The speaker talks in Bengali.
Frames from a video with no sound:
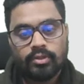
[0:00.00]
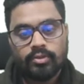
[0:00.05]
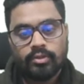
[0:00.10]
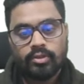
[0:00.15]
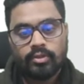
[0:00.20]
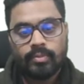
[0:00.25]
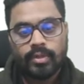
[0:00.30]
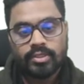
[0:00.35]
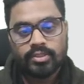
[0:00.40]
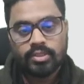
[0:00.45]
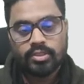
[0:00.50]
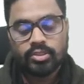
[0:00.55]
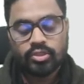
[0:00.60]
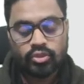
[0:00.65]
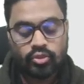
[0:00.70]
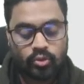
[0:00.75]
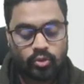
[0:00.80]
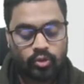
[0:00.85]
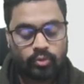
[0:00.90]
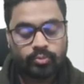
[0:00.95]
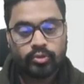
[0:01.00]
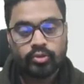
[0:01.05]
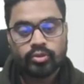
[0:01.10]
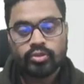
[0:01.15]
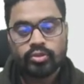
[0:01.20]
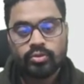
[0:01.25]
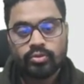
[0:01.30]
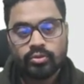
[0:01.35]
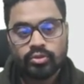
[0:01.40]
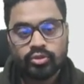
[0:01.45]
দু হাজার বাইশ তেইশে সকল
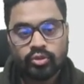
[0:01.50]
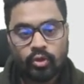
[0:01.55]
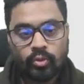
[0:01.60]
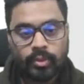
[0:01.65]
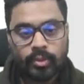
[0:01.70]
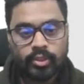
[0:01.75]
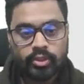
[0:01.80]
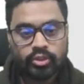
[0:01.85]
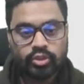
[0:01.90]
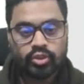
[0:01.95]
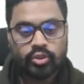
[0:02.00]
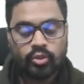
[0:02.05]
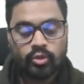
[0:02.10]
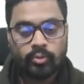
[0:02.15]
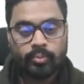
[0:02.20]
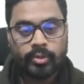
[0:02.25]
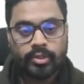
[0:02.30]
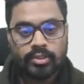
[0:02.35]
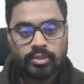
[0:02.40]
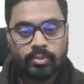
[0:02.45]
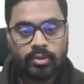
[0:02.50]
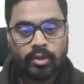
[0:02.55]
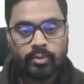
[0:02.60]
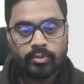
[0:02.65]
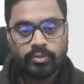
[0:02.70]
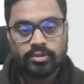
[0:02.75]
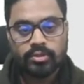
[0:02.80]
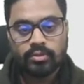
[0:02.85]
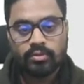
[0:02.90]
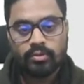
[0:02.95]
প্রশ্ন সমাধান সহ পেয়ে যাবেন
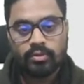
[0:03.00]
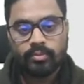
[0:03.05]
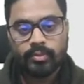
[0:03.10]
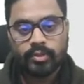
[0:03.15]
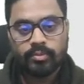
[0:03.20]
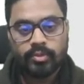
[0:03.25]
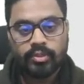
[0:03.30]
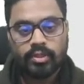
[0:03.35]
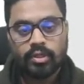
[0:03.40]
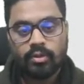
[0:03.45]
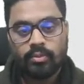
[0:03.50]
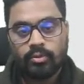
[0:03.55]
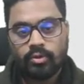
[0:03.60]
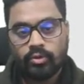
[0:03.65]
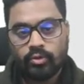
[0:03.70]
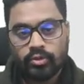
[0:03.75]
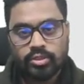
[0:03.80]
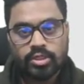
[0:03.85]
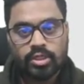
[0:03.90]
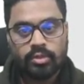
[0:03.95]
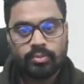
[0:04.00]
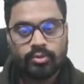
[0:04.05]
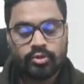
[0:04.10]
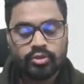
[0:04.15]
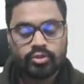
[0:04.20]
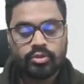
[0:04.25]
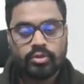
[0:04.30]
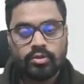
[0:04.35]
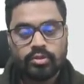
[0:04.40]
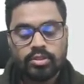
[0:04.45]
এবং যেগুলো ম্যাথমেটিক্যাল এবং লজিক্যাল
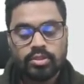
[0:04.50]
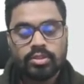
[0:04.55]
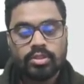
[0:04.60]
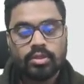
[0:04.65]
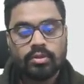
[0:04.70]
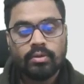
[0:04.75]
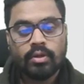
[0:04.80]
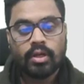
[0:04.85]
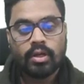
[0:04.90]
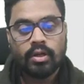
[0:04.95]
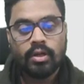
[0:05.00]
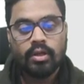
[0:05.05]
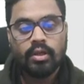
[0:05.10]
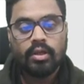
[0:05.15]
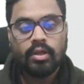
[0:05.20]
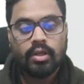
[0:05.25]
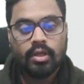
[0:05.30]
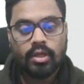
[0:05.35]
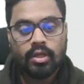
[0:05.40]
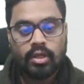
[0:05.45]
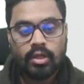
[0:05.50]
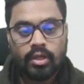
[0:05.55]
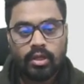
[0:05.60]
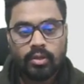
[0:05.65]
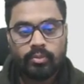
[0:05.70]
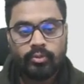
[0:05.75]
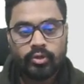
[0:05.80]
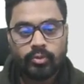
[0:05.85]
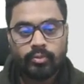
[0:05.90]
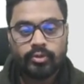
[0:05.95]
প্রশ্ন রয়েছে সেগুলোর
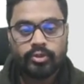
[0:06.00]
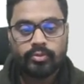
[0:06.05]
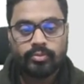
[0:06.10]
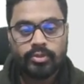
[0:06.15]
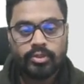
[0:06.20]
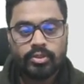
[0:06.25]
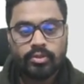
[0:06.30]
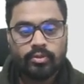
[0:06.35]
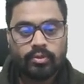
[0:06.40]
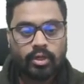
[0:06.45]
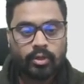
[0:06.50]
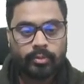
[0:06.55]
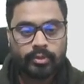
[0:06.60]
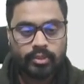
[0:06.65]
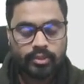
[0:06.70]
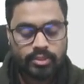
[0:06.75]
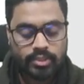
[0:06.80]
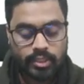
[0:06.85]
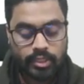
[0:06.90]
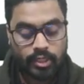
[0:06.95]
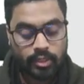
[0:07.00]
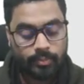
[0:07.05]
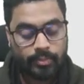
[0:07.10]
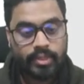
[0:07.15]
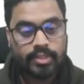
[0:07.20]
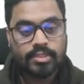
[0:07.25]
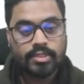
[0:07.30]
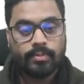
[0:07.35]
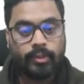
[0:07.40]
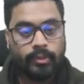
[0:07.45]
মোটামুটি ভিডিওগুলো আমাদের চ্যানেলে
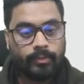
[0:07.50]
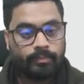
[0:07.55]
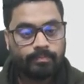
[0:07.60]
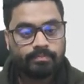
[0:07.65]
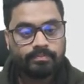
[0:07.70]
পেয়ে যাবেন